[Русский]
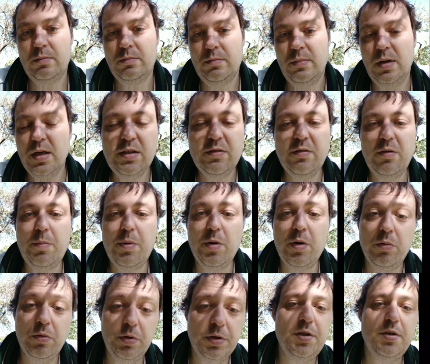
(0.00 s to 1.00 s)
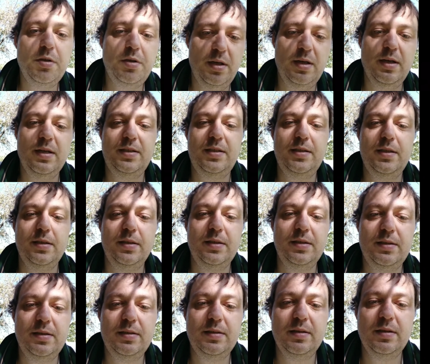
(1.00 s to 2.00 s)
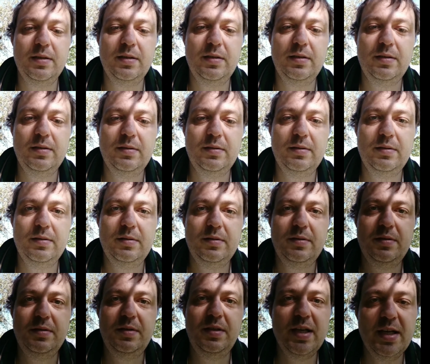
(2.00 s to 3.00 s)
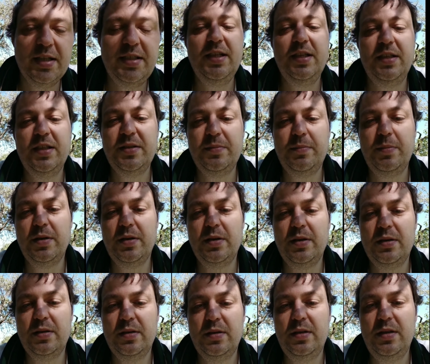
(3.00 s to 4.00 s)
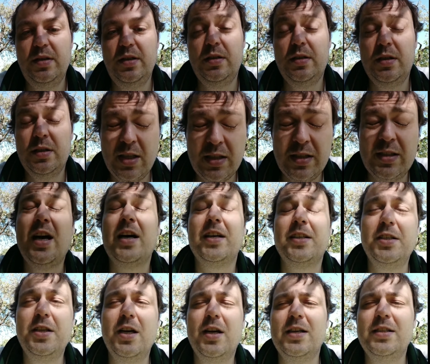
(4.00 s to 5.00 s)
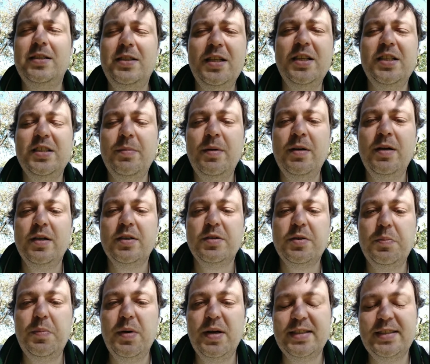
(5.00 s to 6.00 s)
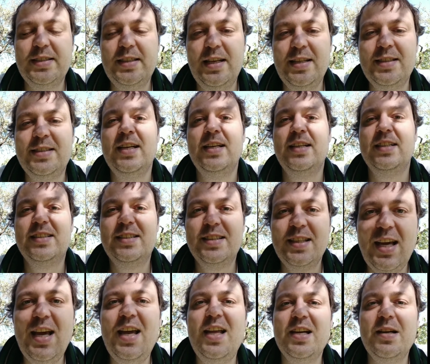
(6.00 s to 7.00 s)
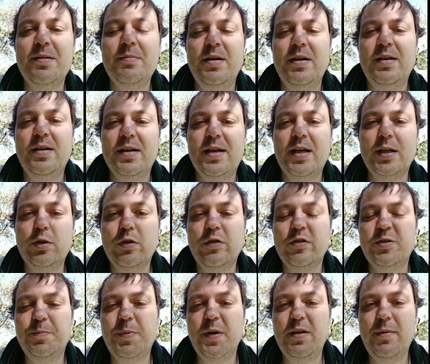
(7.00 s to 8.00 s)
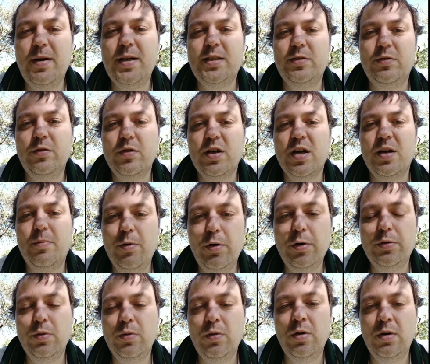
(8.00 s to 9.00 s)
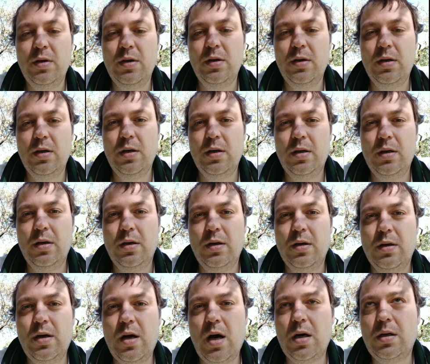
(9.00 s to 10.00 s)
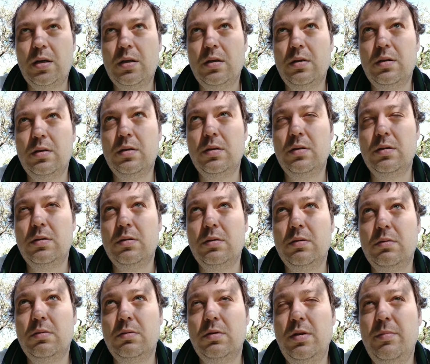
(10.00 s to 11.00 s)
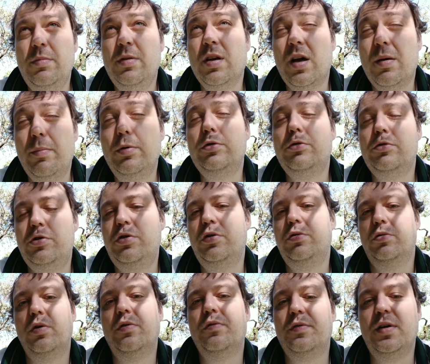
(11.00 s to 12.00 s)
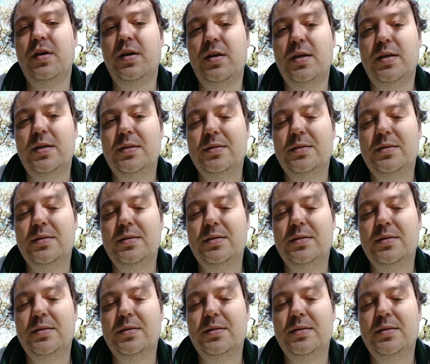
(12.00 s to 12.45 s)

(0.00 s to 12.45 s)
Этого бы очень не хотелось. Не хотелось бы, и также не хотелось бы, чтобы мы остались с тренером, который воспринимает свою работу как э, именно работу чиновника.